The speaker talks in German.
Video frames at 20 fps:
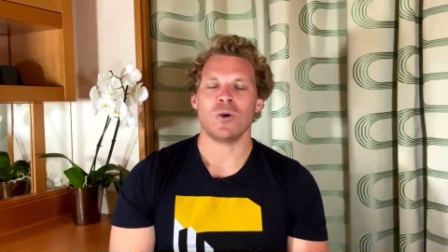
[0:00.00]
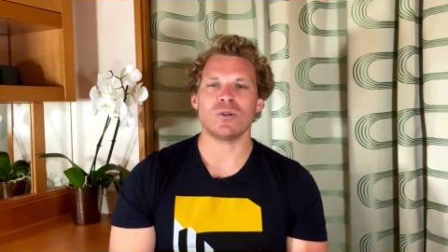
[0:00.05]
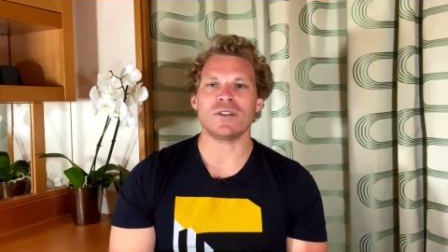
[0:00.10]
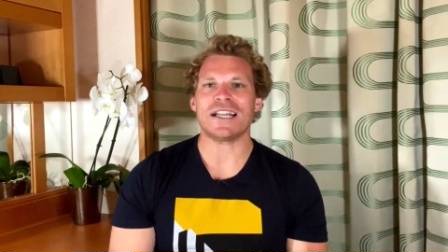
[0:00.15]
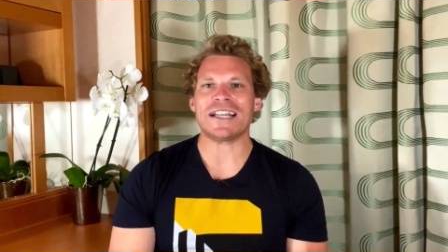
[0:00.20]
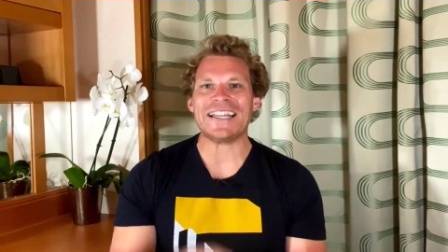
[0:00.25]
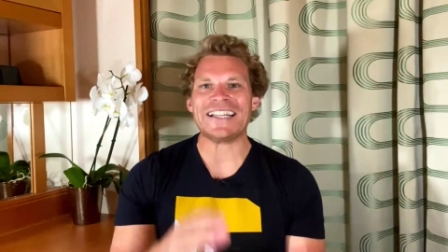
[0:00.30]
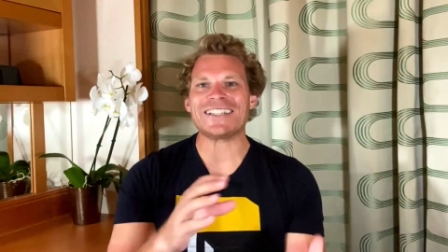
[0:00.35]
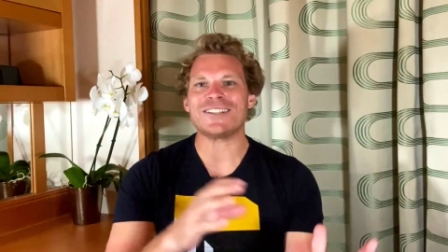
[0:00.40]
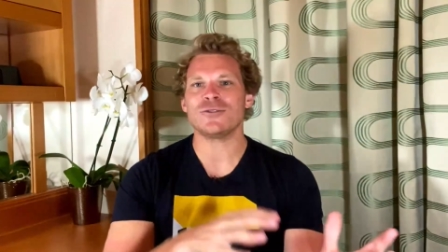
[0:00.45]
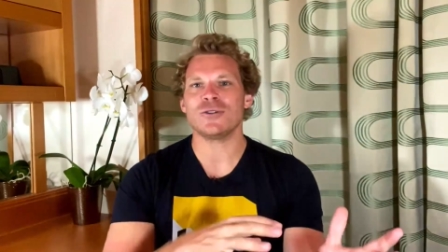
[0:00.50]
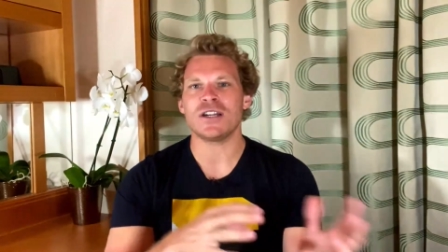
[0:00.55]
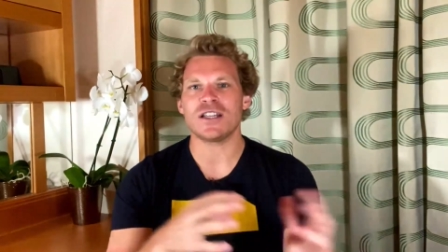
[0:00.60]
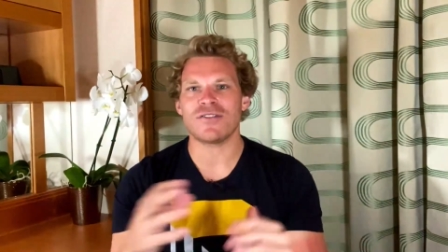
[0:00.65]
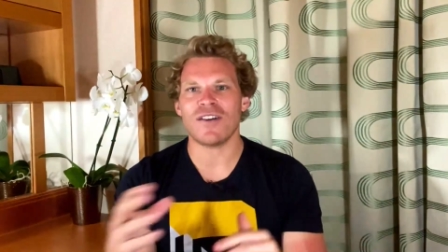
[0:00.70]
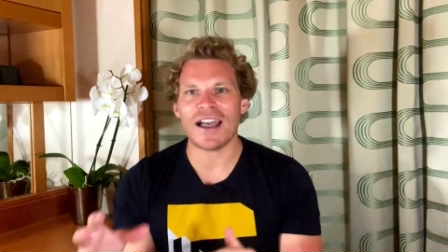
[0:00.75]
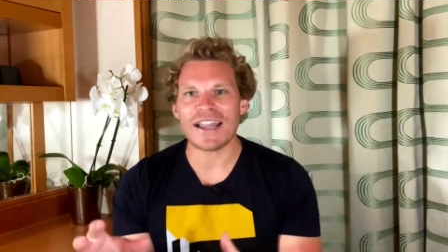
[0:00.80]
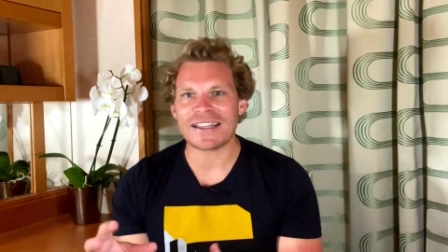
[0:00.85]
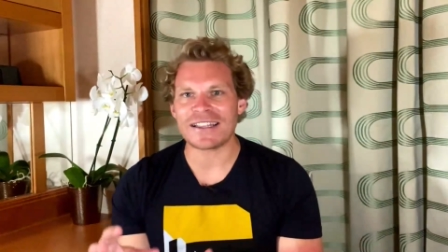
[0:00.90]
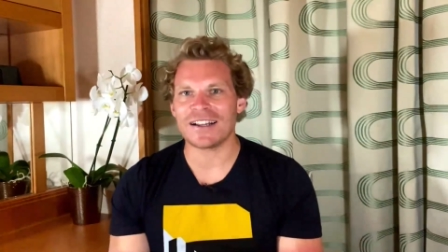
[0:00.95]
und dann geht es
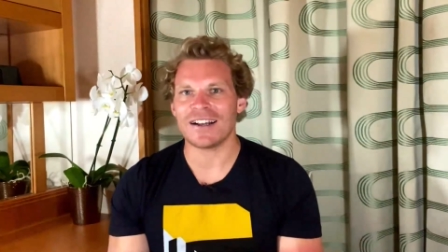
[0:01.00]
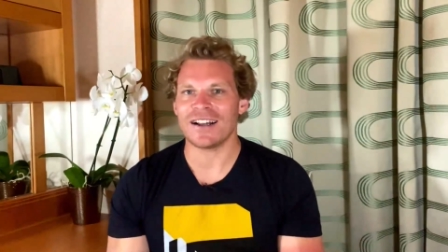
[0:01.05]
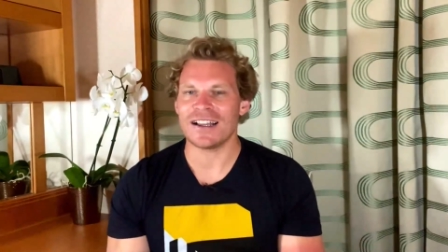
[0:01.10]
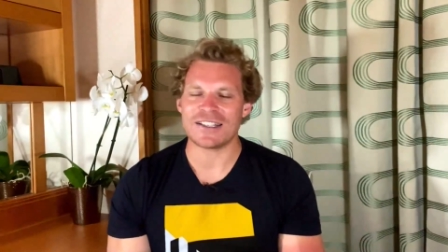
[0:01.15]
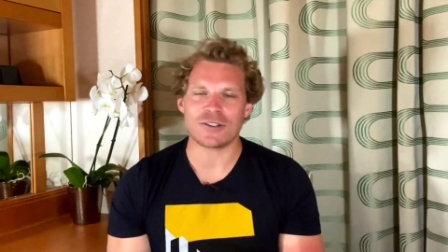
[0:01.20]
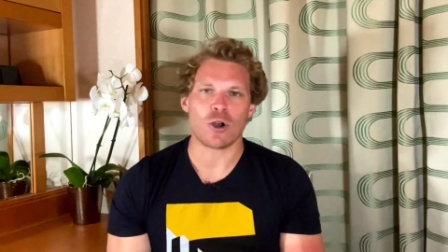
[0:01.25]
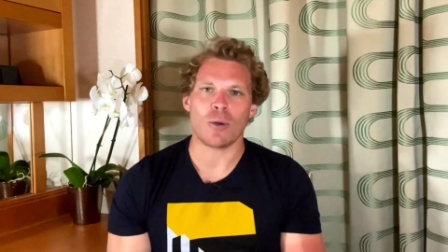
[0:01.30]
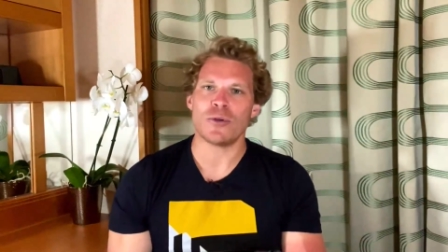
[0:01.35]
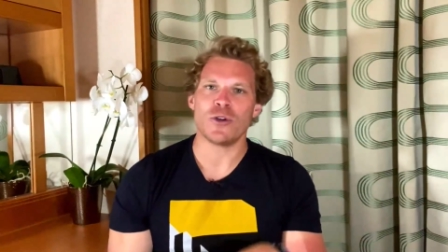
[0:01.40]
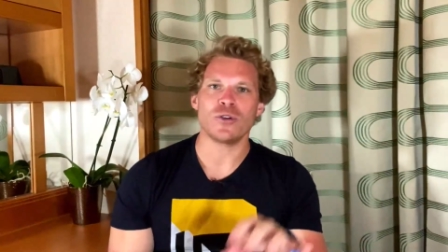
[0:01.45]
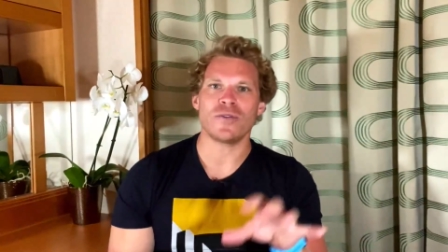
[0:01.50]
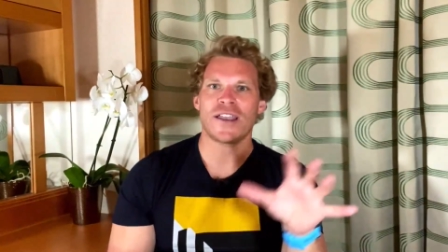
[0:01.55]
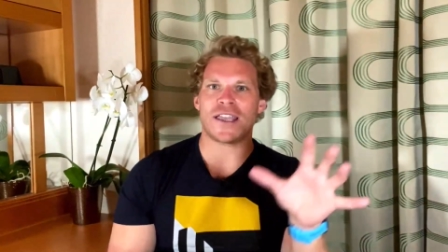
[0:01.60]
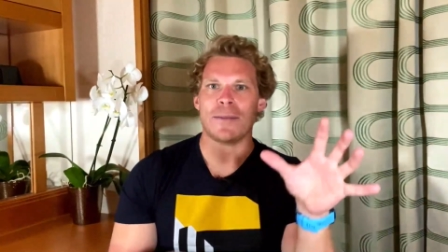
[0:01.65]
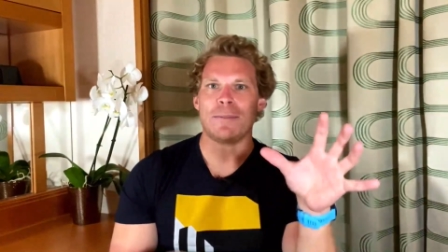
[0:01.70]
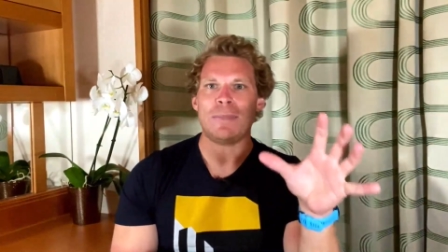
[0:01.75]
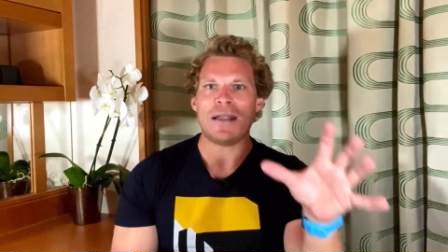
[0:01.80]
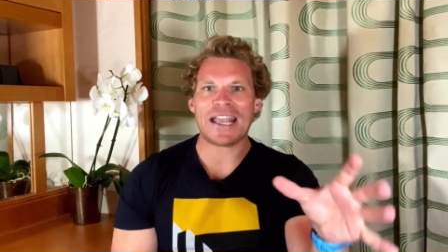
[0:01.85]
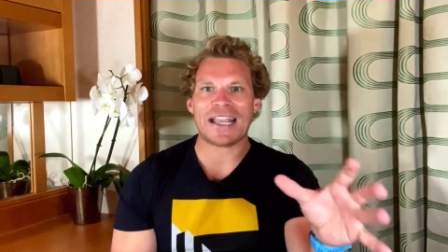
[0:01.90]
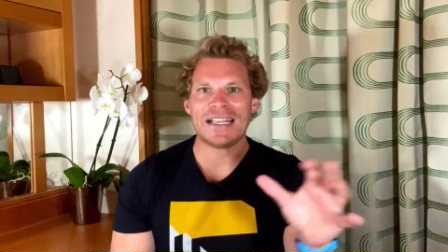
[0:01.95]
natürlich weiter, es kommen
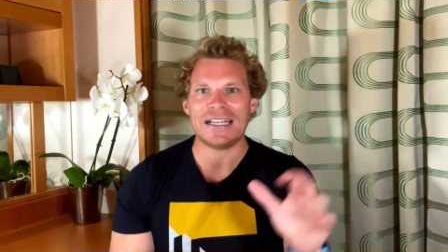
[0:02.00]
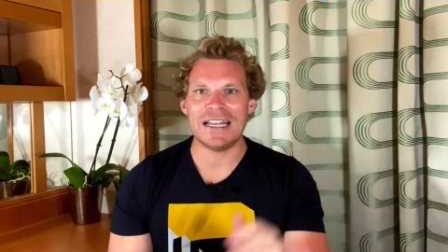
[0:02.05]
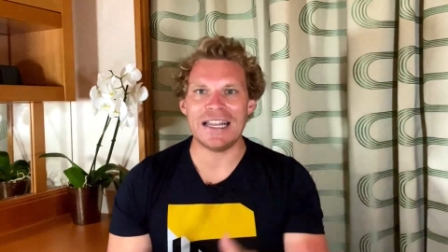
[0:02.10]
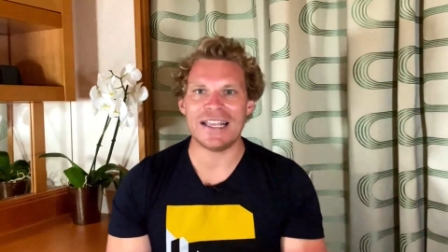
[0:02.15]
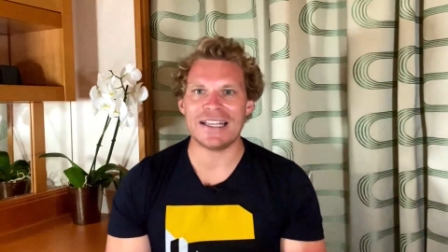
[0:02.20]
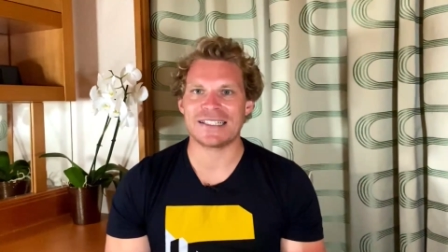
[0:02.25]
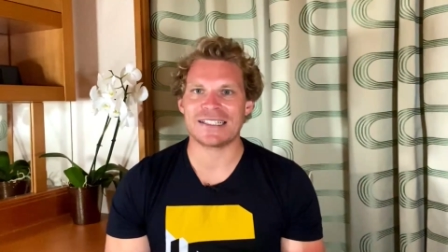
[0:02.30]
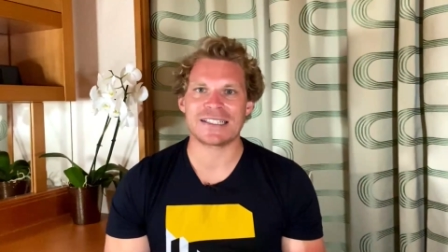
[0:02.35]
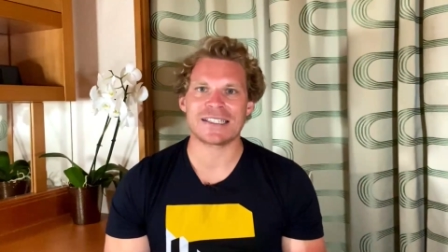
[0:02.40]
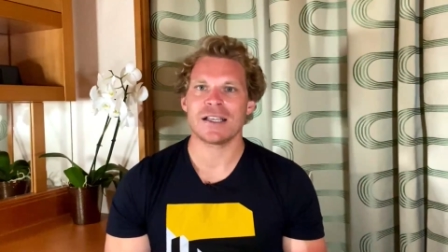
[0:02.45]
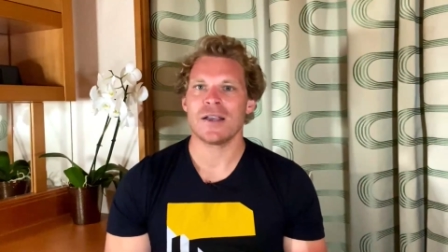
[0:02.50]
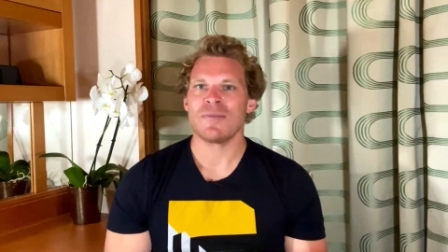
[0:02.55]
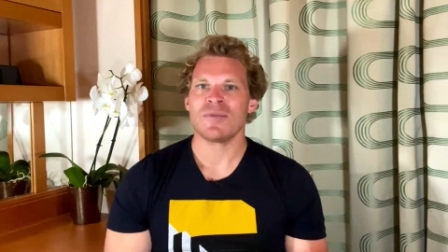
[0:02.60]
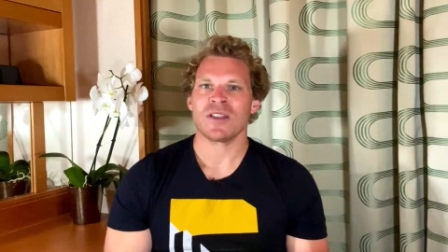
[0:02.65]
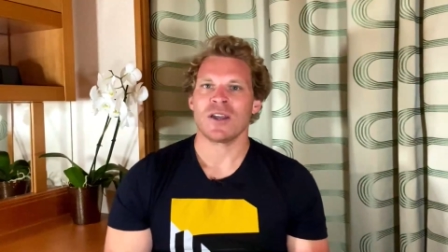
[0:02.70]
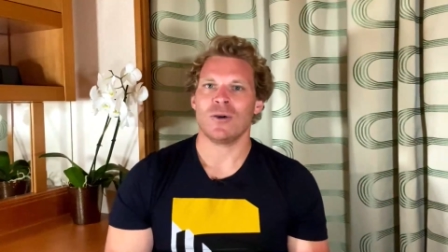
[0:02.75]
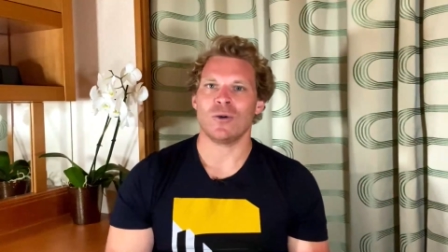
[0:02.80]
irgendwelche Blacklists